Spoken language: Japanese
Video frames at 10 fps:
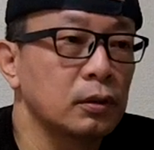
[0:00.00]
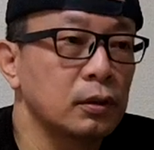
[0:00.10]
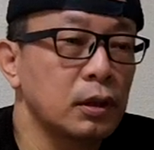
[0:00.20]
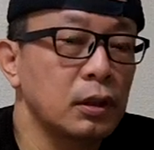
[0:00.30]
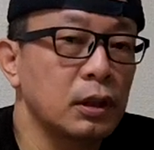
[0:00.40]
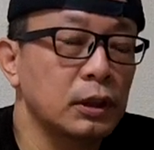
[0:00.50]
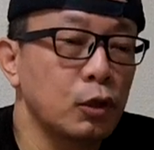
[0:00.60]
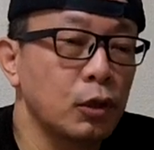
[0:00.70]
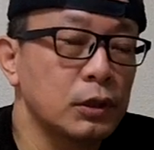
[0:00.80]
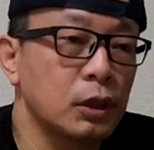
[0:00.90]
で
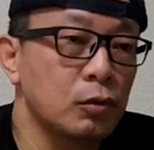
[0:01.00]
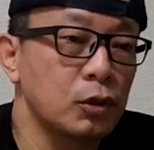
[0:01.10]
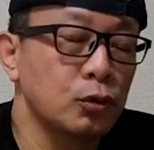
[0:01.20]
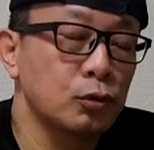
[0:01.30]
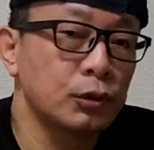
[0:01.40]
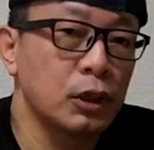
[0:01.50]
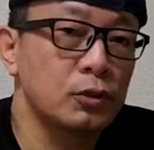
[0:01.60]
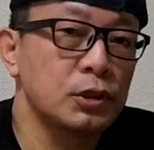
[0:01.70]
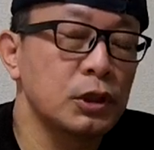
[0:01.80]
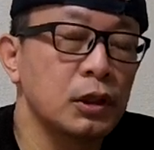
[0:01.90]
片岡さんはその2
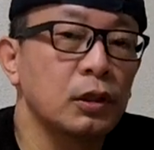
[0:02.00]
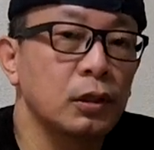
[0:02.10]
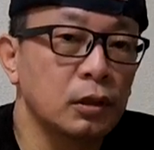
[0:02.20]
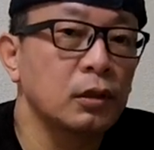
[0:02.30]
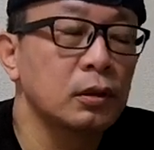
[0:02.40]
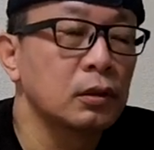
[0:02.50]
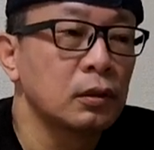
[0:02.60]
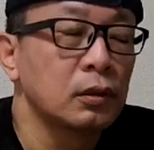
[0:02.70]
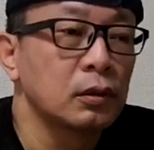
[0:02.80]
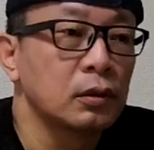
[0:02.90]
つ下なんかな
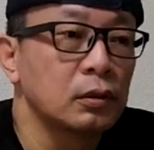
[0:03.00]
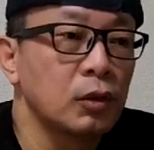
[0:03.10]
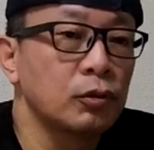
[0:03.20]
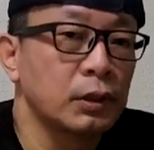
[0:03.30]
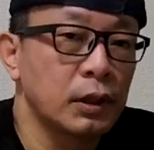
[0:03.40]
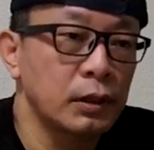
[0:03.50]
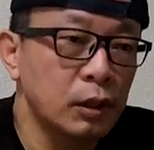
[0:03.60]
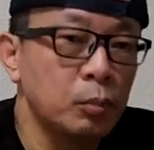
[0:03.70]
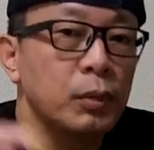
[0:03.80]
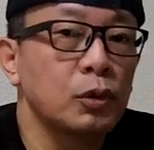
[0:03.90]
なので大
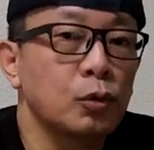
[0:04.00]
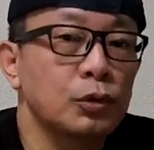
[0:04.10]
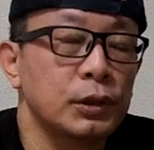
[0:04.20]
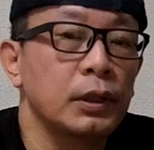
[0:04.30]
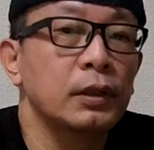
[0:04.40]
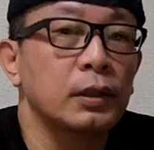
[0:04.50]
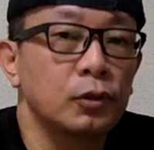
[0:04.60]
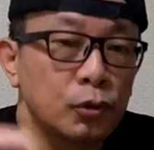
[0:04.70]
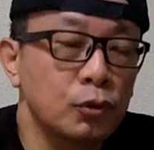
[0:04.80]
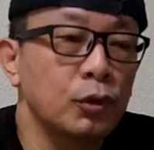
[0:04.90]
体まあ同世代なんで
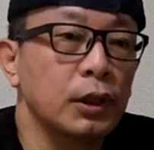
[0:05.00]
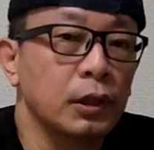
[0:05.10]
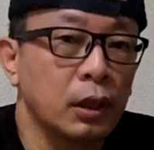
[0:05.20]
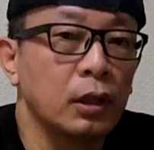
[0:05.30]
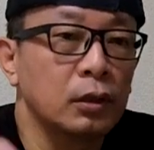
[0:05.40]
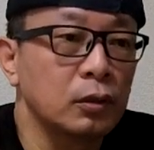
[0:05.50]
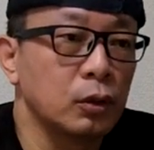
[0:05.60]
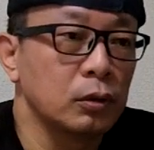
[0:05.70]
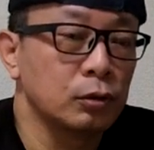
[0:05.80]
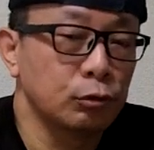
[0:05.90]
すねその辺が
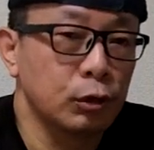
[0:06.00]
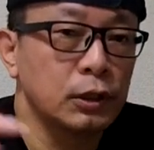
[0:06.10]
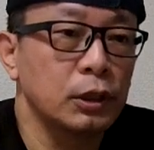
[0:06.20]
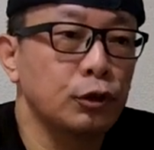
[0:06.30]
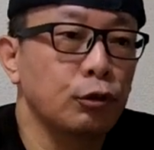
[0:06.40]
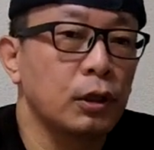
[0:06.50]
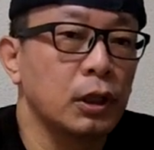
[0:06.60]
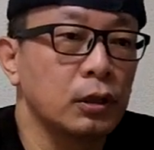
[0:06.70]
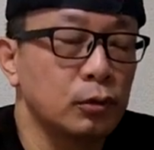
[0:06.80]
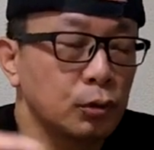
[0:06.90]
桑田清
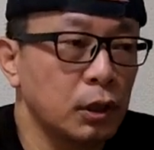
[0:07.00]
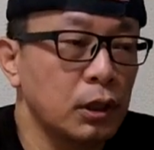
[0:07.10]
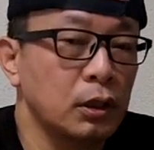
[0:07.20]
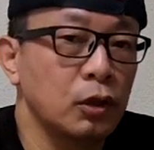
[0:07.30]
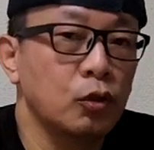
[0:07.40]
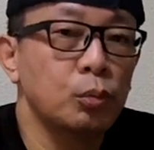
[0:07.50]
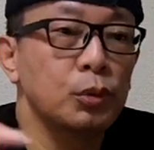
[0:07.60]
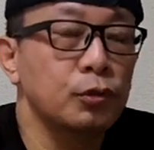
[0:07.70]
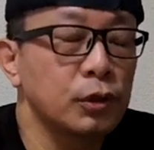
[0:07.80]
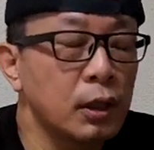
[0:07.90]
原の KK
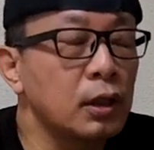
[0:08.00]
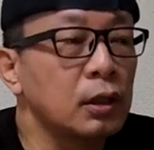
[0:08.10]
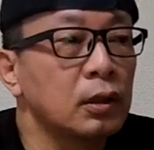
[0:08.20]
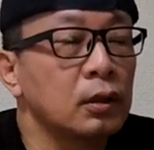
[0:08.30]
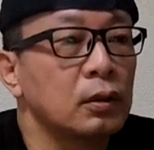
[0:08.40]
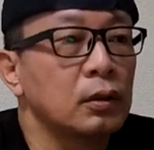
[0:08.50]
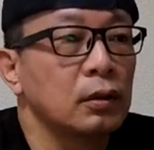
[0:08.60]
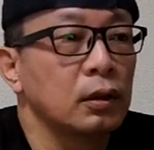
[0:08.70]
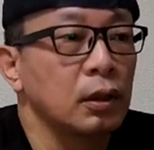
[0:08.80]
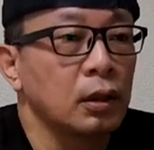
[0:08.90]
コンビとか、
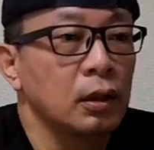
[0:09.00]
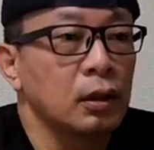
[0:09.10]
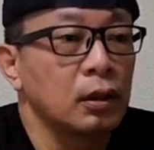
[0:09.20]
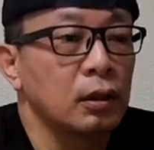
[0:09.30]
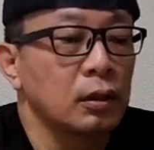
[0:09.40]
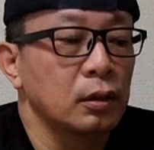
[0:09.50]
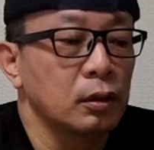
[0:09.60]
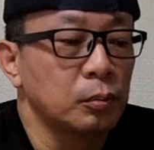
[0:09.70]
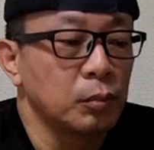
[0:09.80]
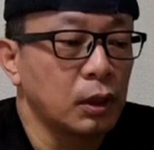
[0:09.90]

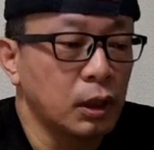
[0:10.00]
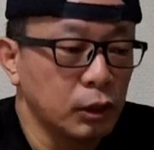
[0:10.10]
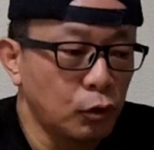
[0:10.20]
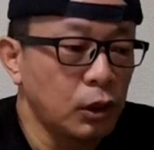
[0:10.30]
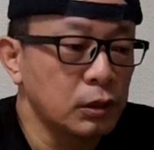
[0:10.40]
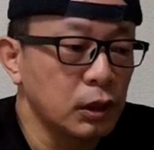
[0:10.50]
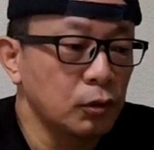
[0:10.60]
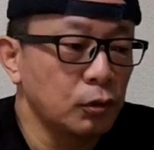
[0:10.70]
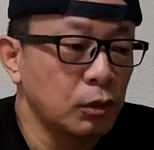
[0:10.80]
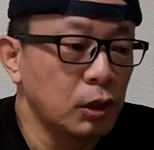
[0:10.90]
えーまあ、片岡さん
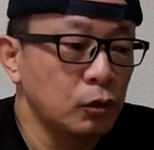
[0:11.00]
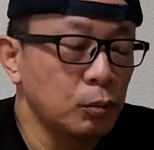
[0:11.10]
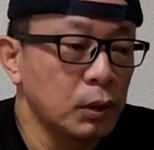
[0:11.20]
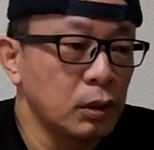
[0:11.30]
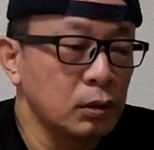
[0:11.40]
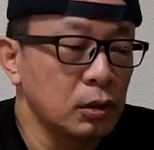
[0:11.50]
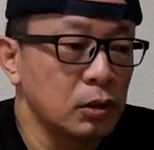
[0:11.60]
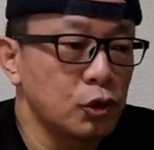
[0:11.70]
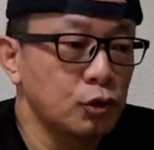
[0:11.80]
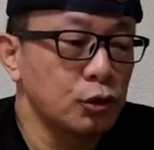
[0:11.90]
とかあとまあ
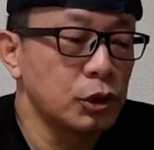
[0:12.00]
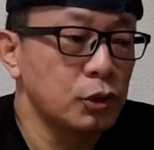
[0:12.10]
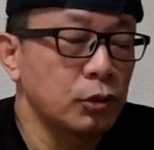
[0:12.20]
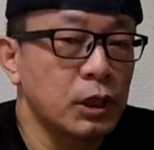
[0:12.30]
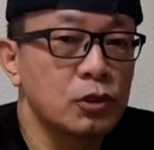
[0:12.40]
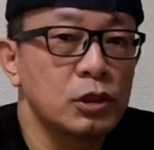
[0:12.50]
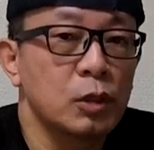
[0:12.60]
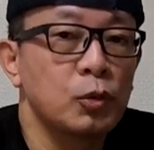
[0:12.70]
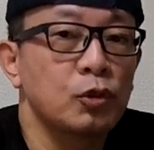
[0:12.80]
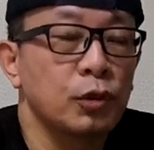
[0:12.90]
中日の立
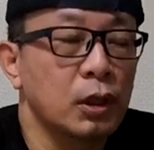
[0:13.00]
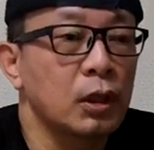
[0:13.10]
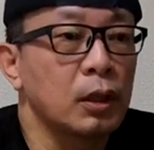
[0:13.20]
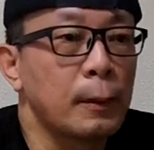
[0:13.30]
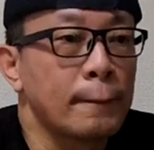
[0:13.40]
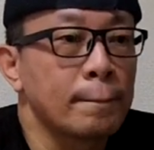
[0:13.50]
浪とか、